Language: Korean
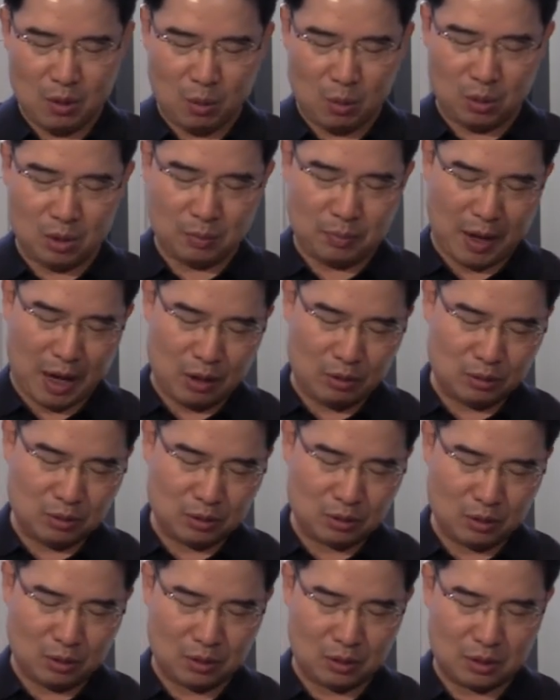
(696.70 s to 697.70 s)
오늘
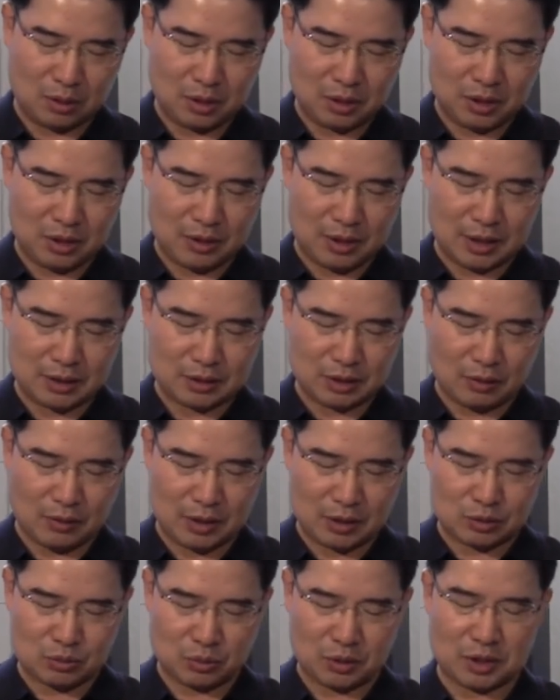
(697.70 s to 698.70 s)
바울도 이러한
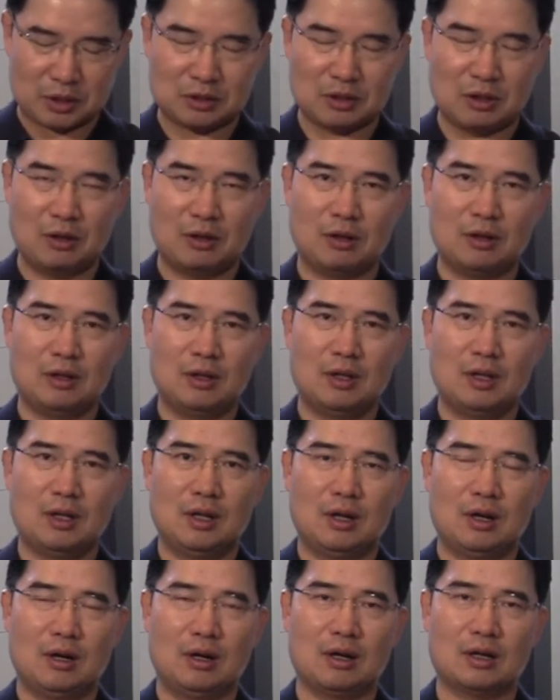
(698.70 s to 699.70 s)
상황 속에서
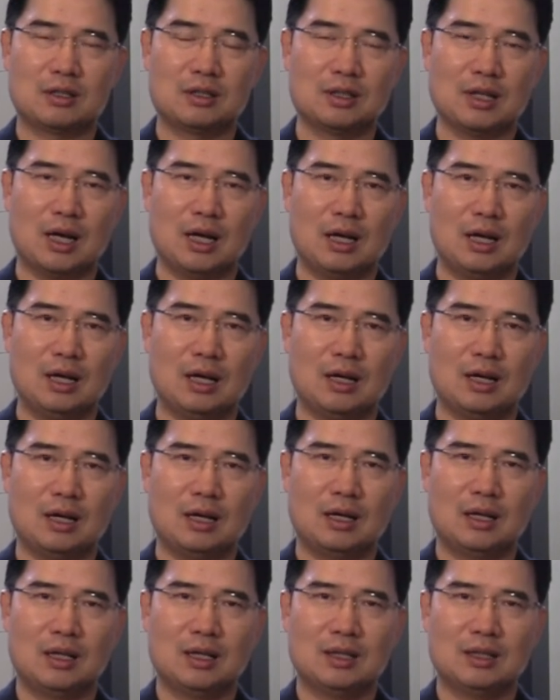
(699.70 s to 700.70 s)
아,
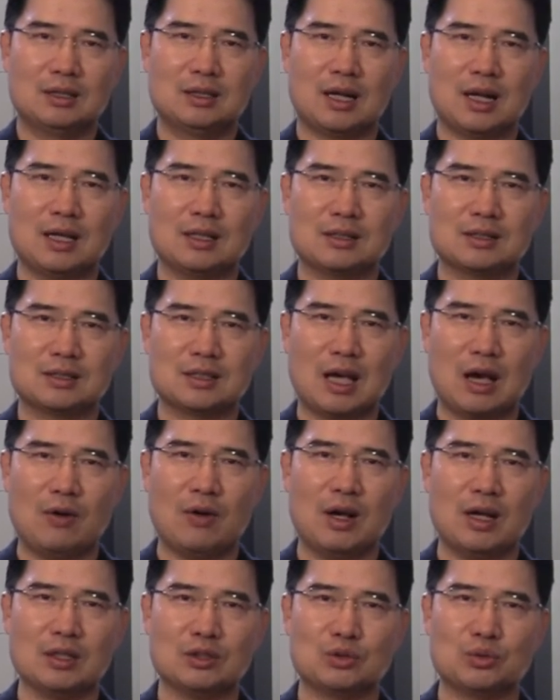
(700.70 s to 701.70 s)
그가 그러한
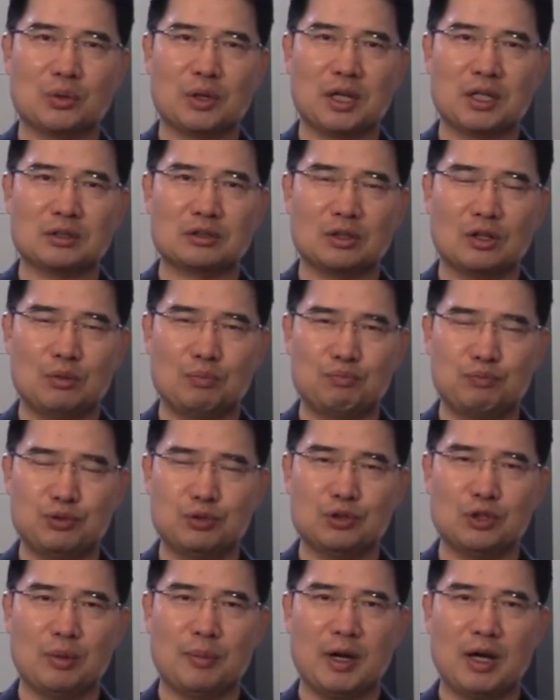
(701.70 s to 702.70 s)
상황 속에서
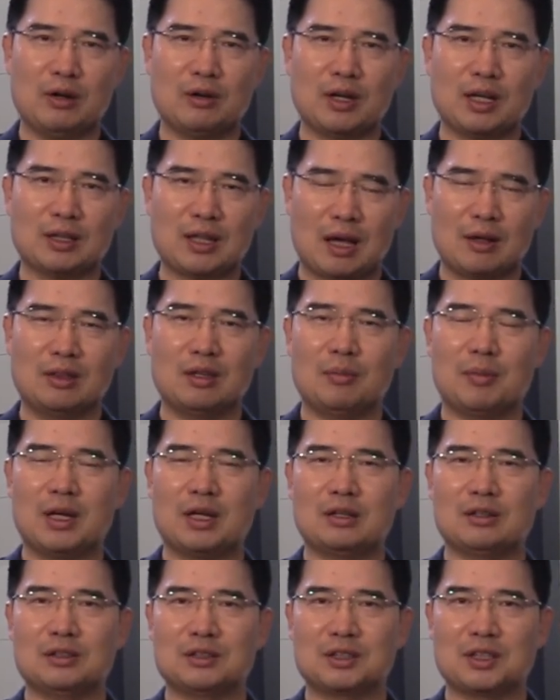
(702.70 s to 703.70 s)
푸념하거나
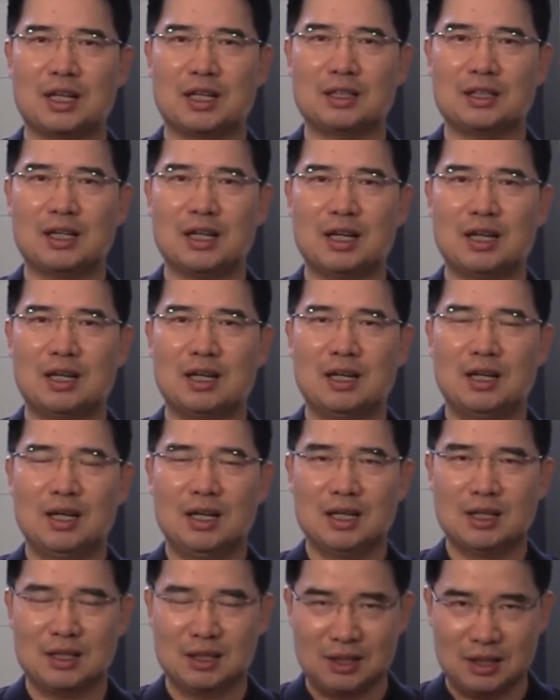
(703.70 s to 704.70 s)
단념하는 것이 아니라
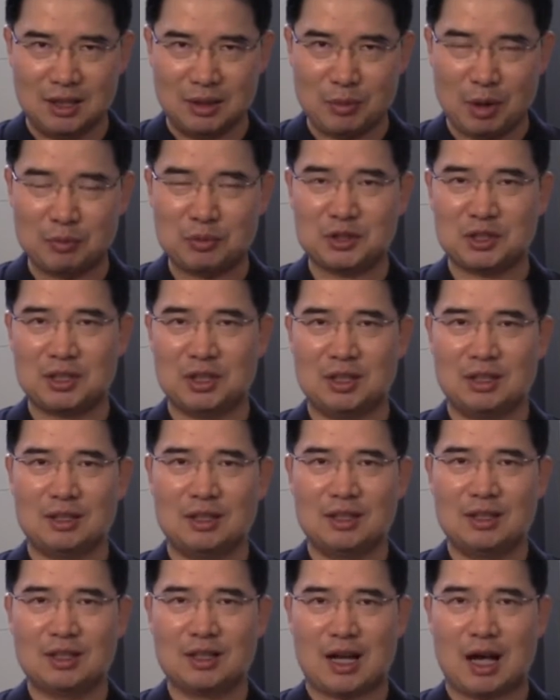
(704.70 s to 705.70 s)

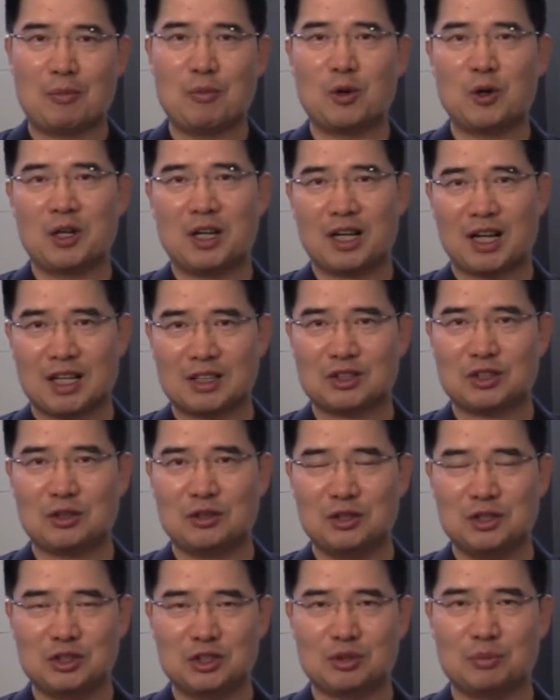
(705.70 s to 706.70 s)
끊임없이 감옥 안에
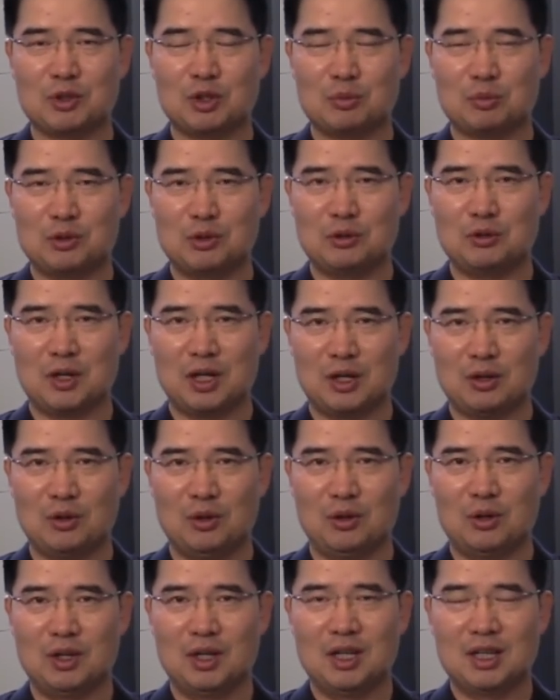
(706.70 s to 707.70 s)
갇혀 있음에도
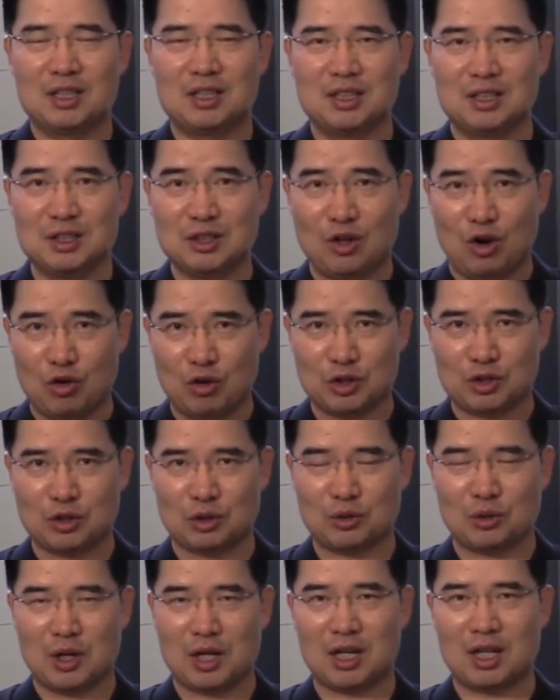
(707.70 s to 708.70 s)
불구하고 그는
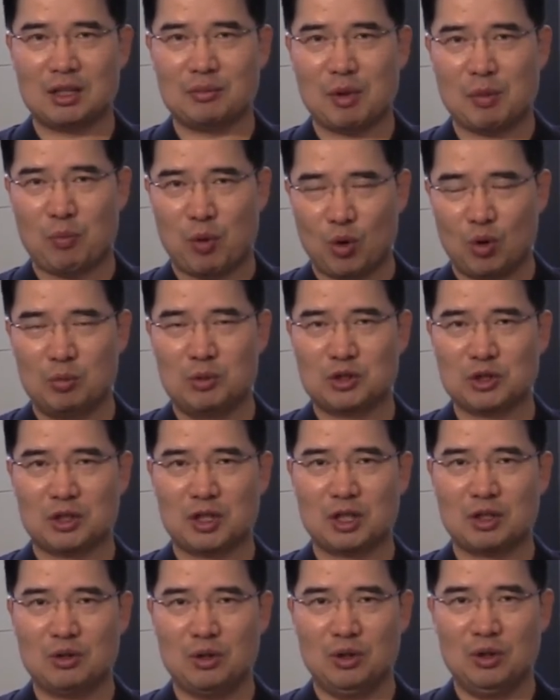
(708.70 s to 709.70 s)
거기서도 하나님의 복음을
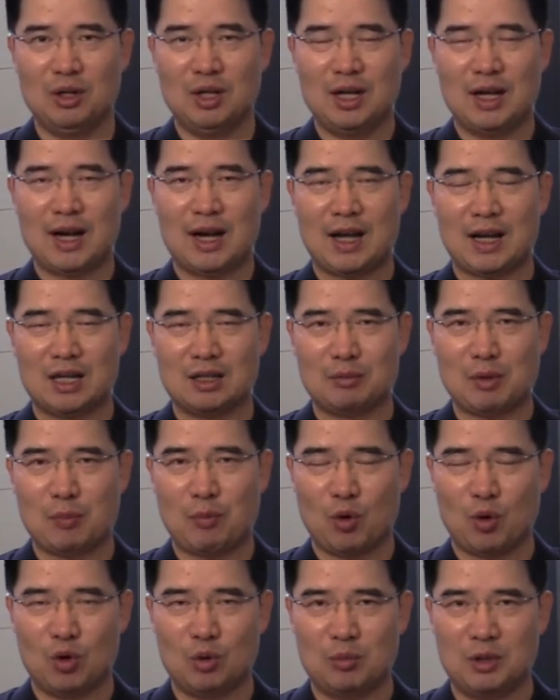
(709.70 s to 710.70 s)
전했고 하나님의
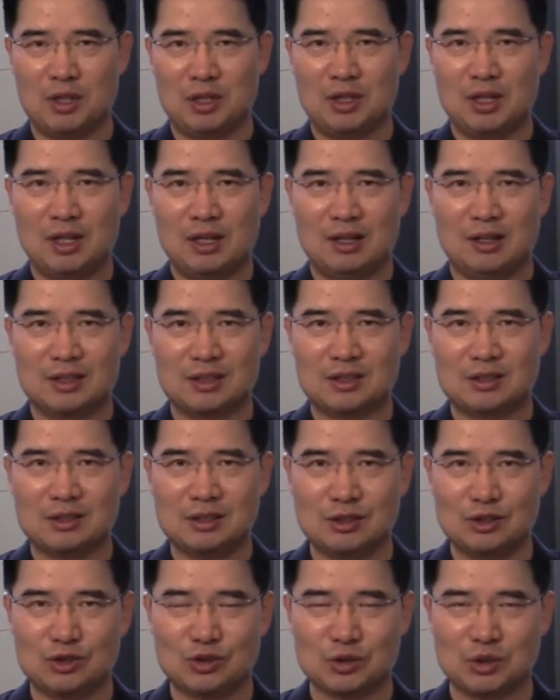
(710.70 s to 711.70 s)
복음을 어,
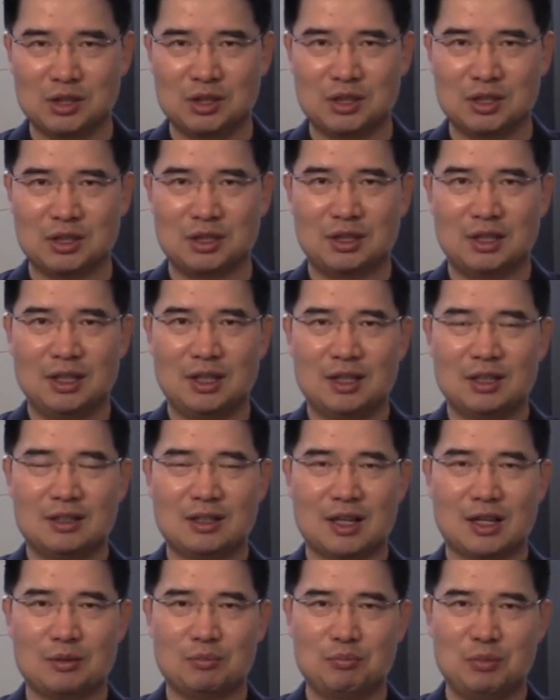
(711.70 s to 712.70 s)
쓸수 있는
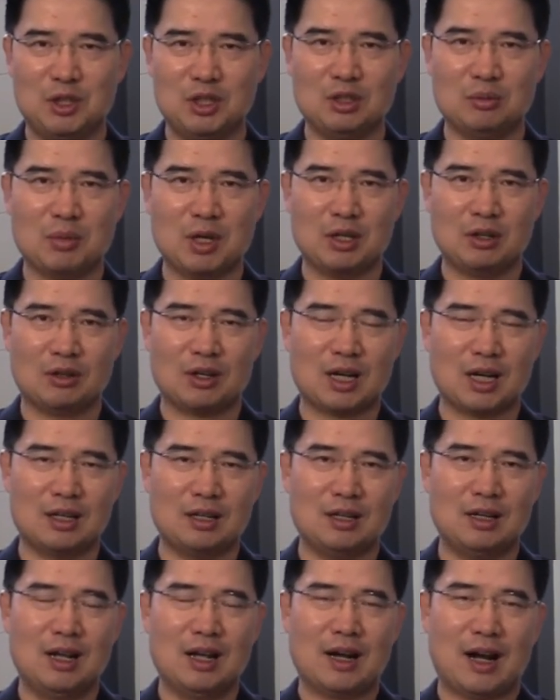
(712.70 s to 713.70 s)
그러한 믿음의
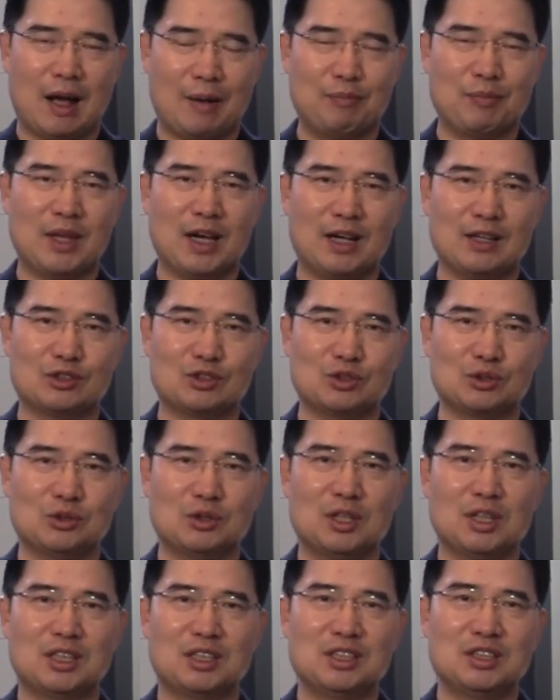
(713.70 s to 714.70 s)
역할을 감당할 수
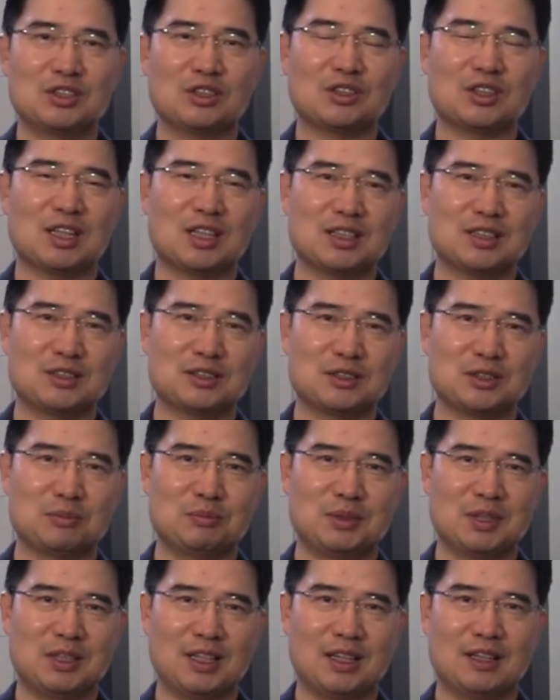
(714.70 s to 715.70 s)
있었다는
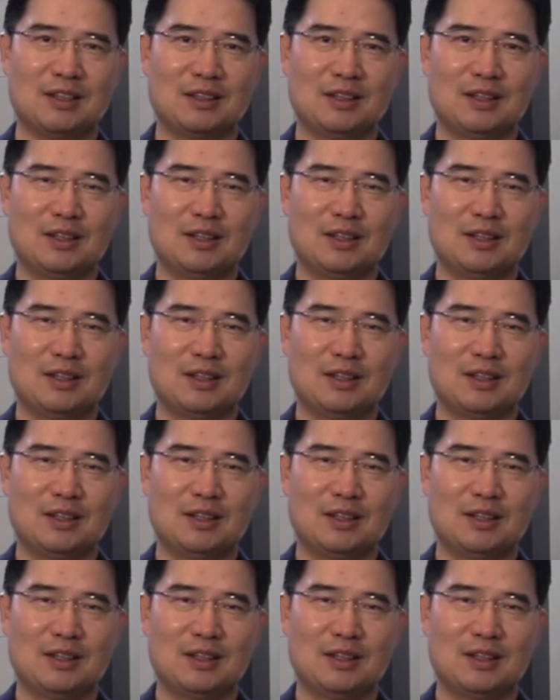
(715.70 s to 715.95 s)
것입니다.